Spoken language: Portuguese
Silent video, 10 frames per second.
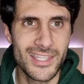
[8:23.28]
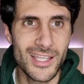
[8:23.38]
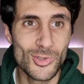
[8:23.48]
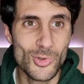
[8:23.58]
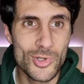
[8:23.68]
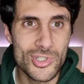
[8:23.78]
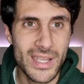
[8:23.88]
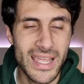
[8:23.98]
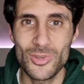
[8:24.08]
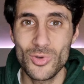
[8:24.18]
da
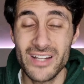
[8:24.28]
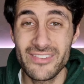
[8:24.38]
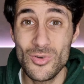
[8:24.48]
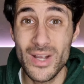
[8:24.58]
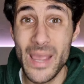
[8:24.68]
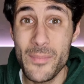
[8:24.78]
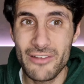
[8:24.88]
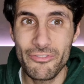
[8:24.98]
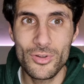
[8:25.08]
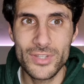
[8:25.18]
luz. Para, estou a gravar com a
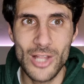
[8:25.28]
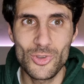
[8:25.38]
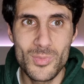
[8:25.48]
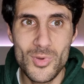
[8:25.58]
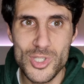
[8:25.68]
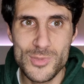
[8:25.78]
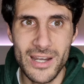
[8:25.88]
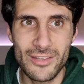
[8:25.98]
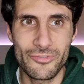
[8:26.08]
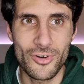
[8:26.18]
câmera frontal do meu
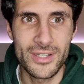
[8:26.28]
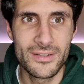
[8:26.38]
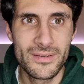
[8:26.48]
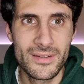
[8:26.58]
smartphone.